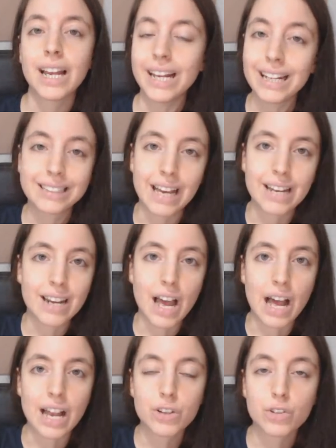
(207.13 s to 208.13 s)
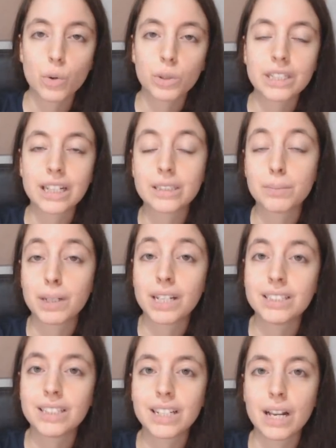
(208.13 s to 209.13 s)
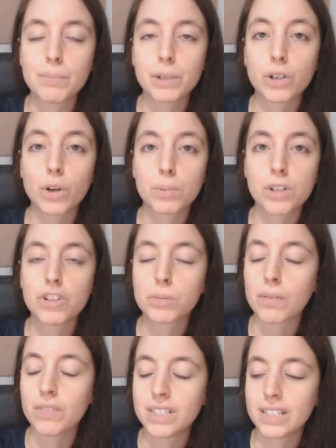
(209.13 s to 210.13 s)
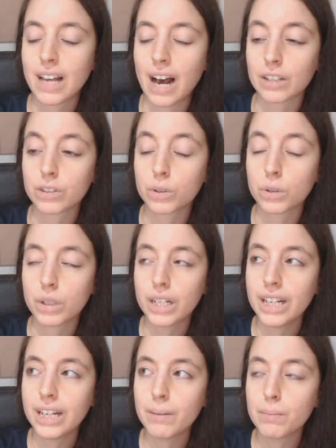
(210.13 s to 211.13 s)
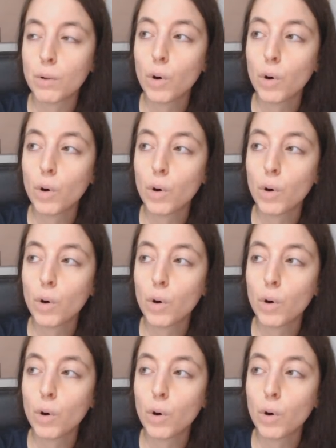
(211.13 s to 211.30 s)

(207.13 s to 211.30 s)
E la Terra è solo uno dei tanti pianeti che il piccolo principe ha visitato e